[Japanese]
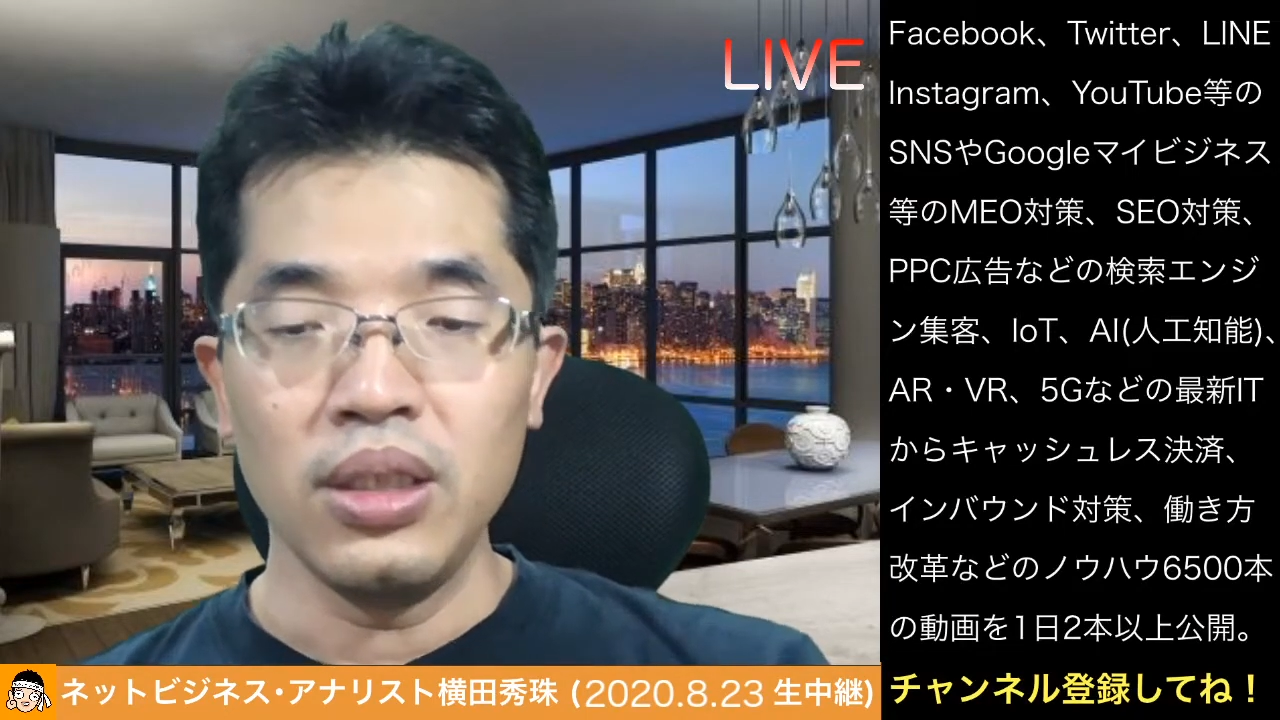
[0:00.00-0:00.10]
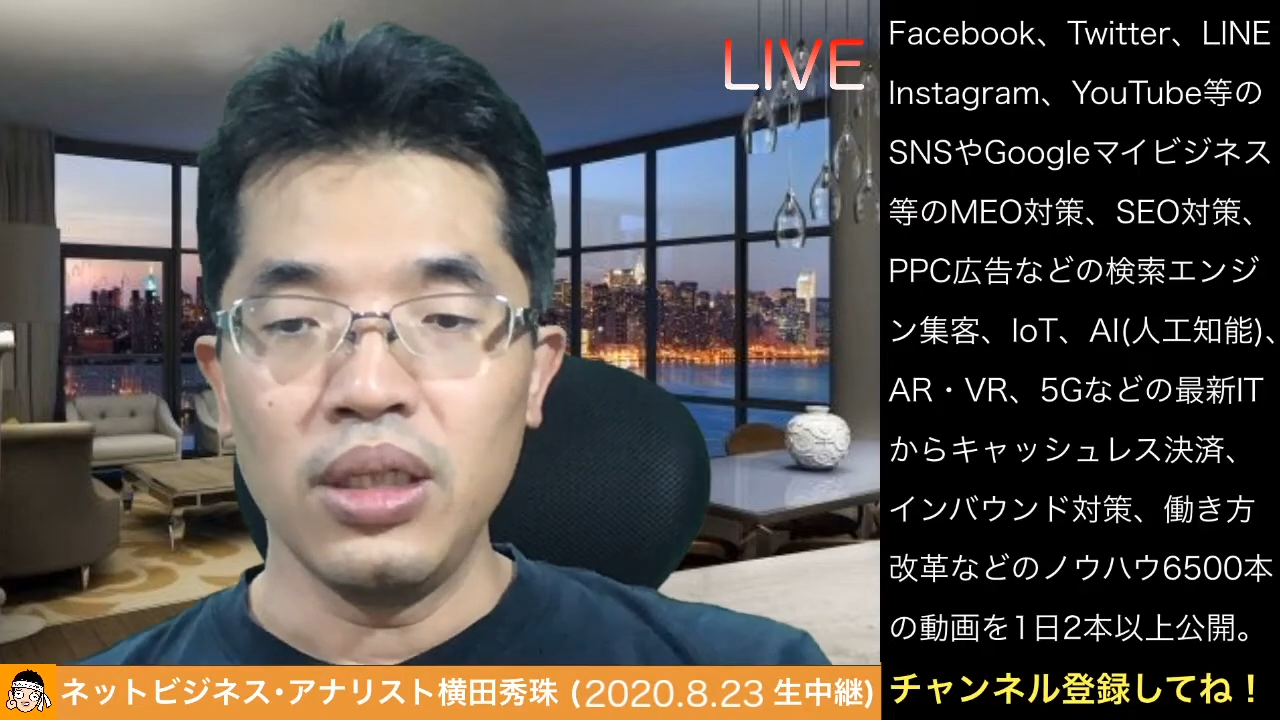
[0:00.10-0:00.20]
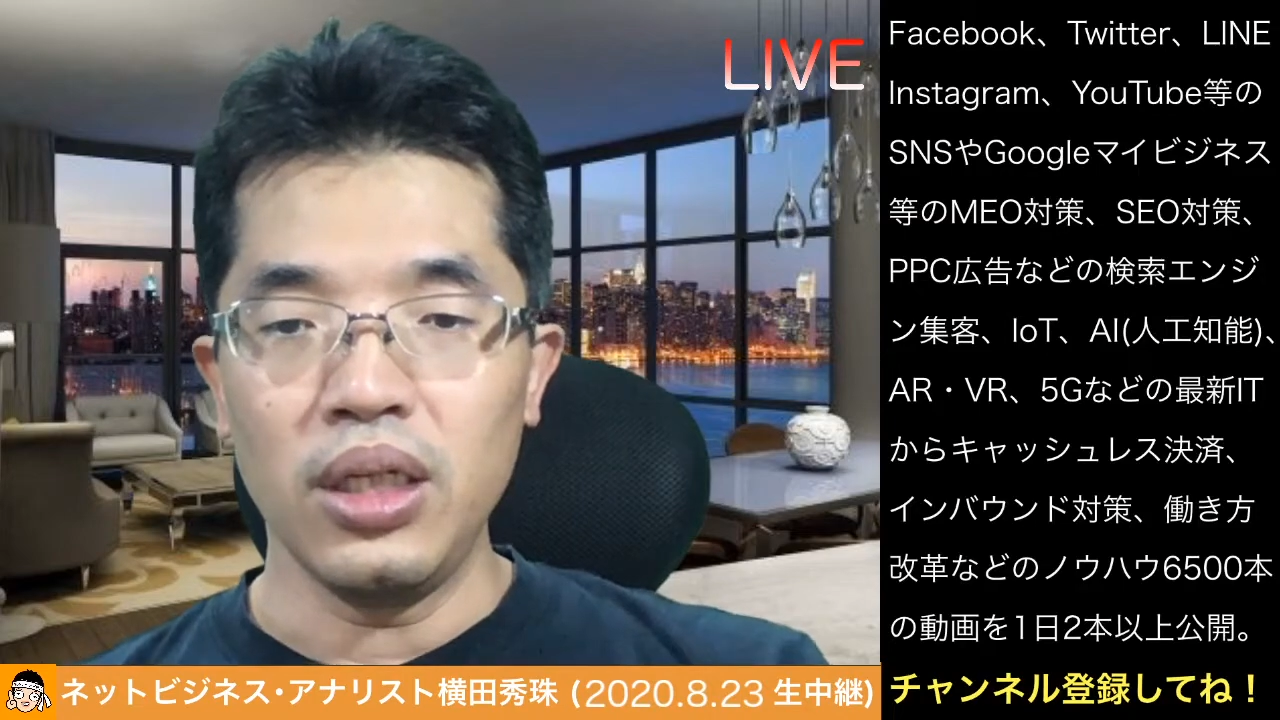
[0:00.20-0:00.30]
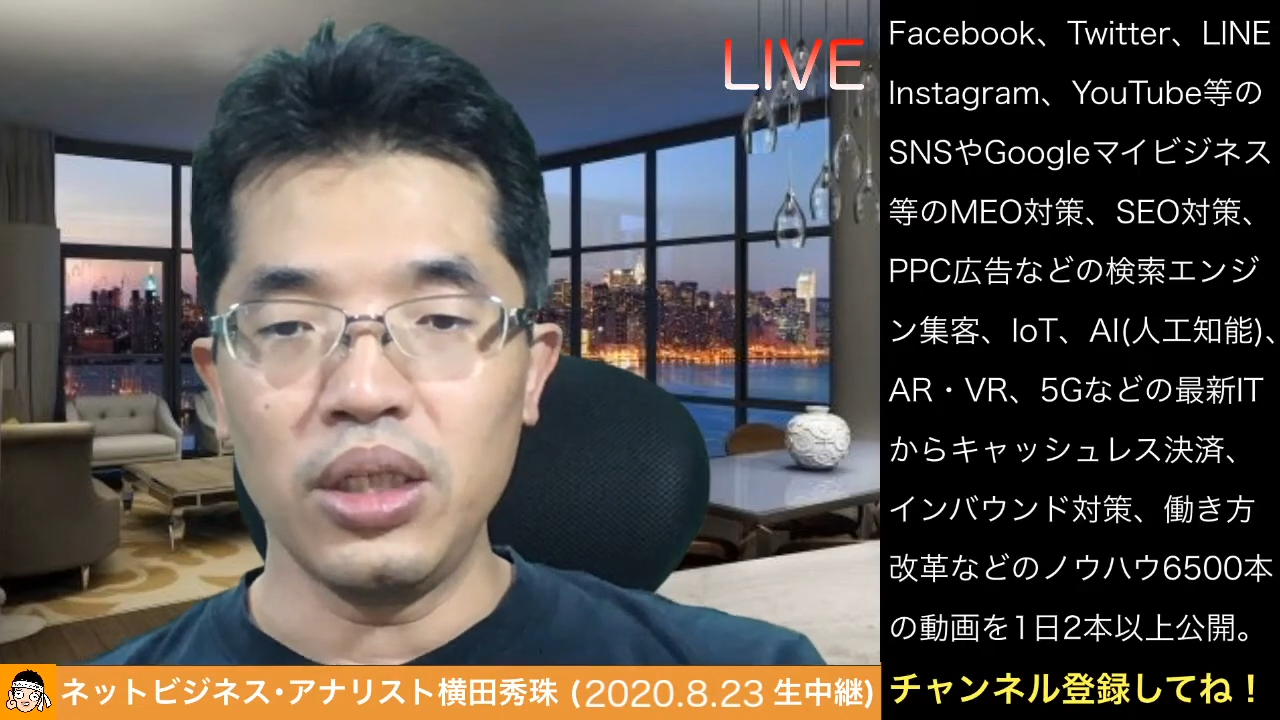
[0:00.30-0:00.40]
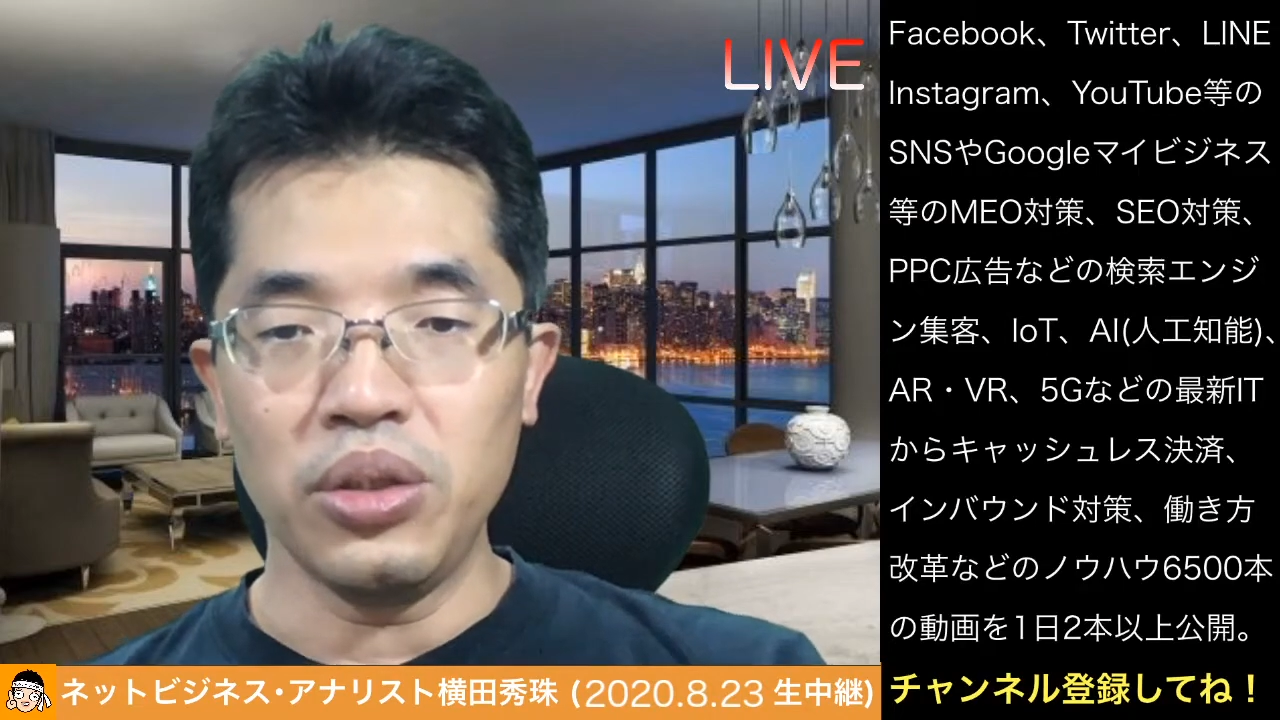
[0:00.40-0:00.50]

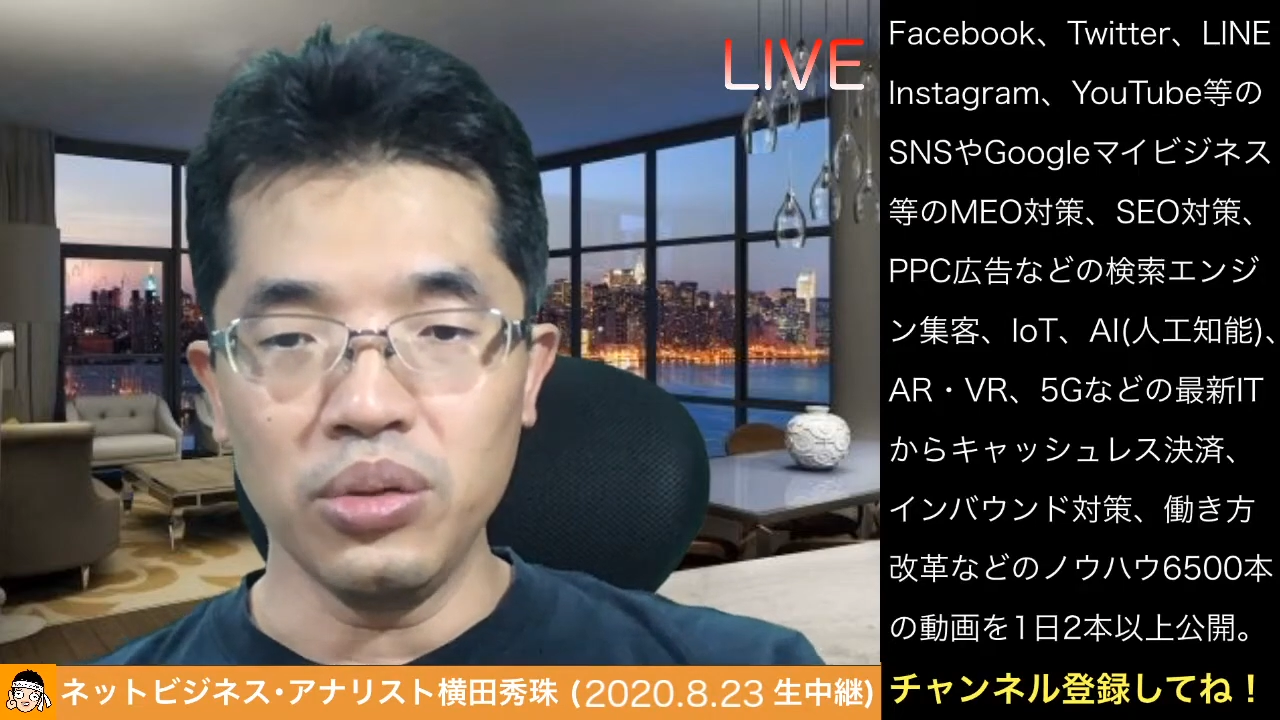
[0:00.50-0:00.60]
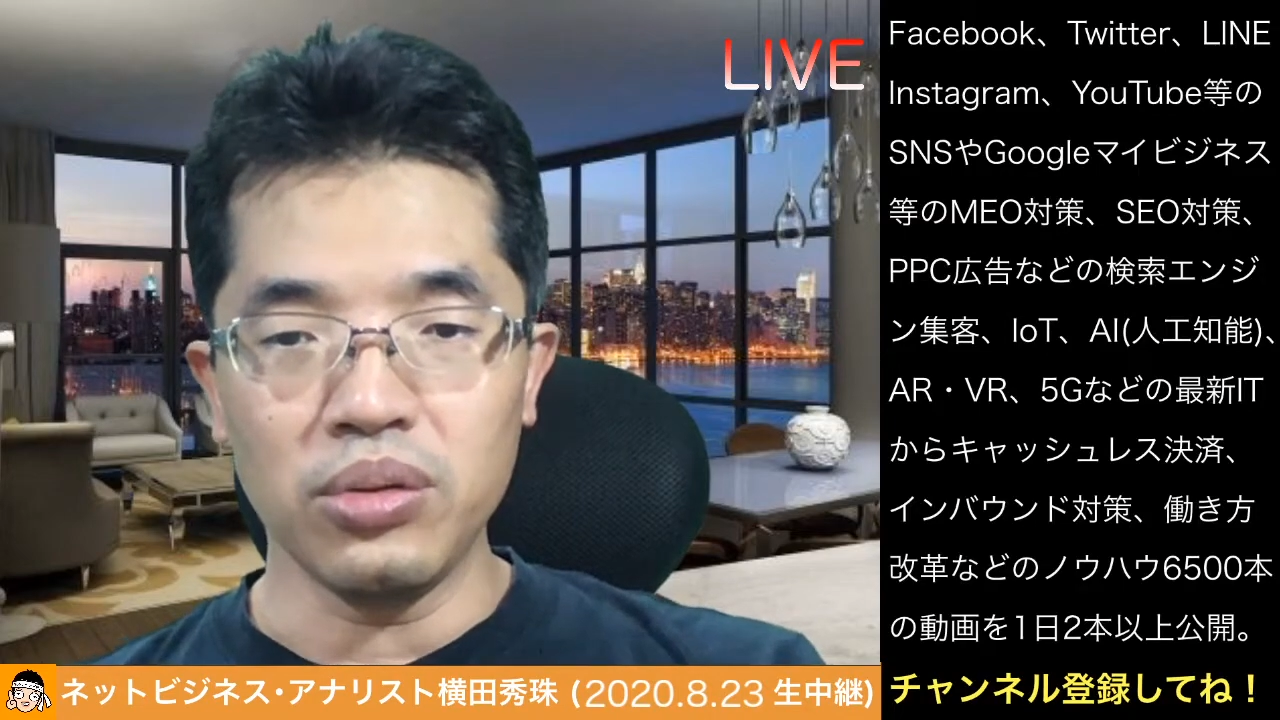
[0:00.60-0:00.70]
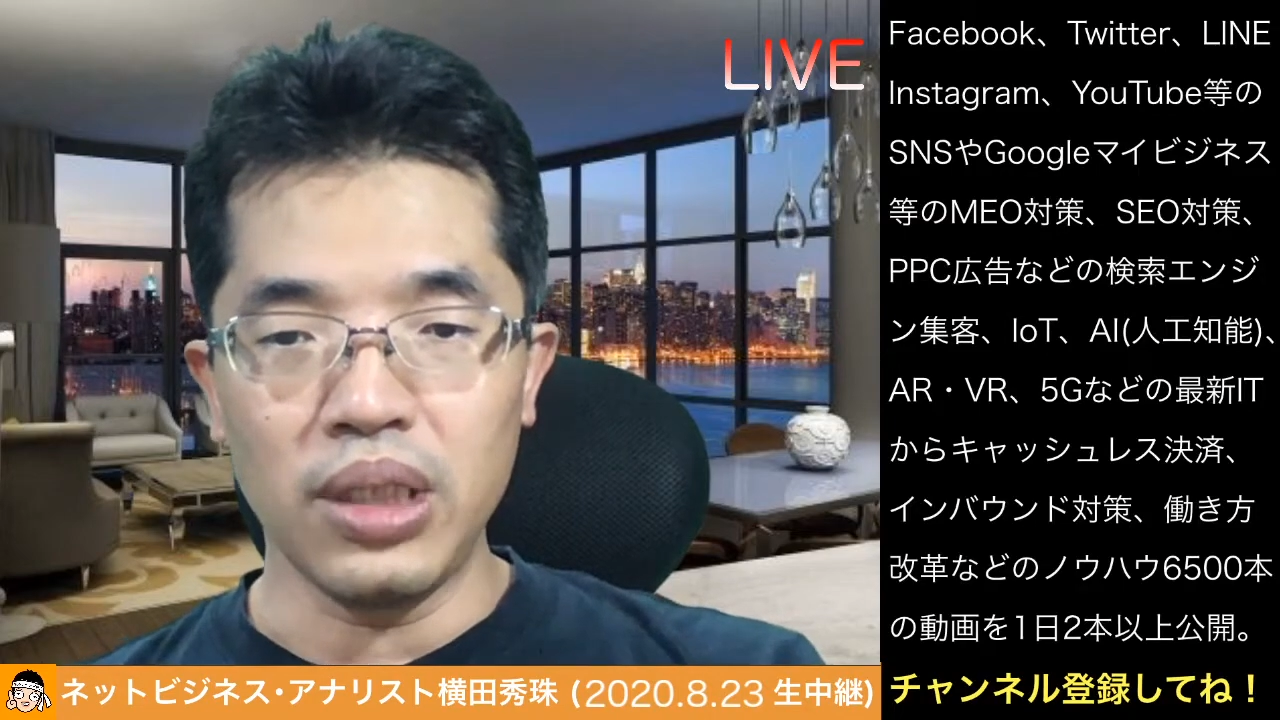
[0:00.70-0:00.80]
えー、今日の